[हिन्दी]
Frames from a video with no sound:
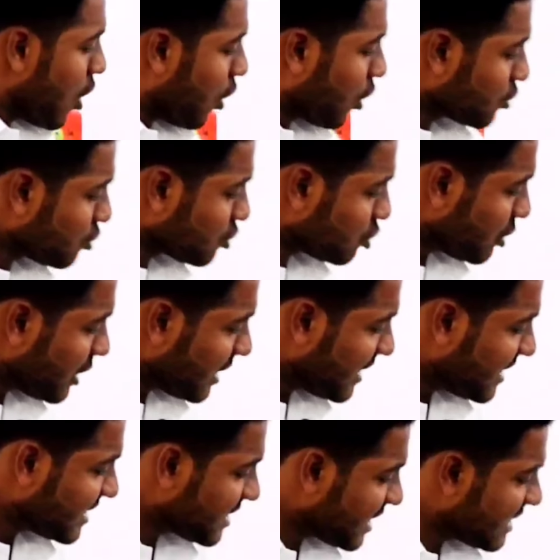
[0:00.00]
और दोस्तों ये
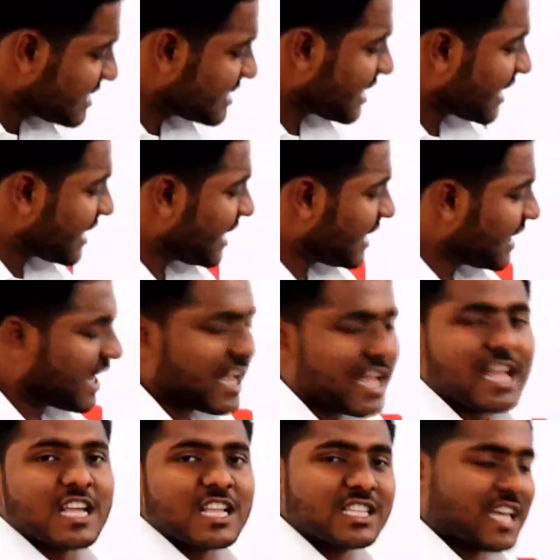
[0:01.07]
डिजिटल सर्किट है
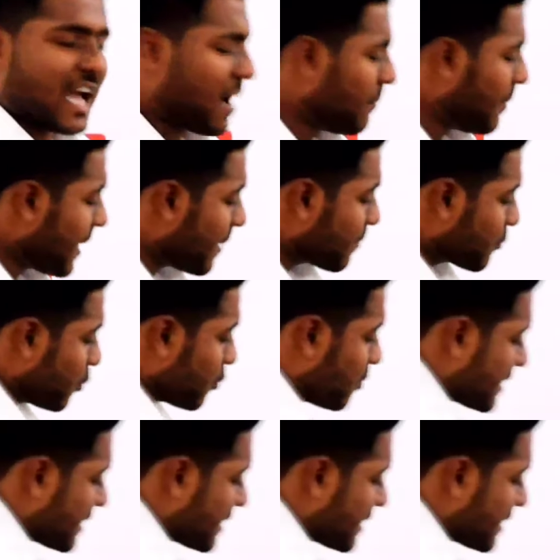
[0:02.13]
जहां पर आपको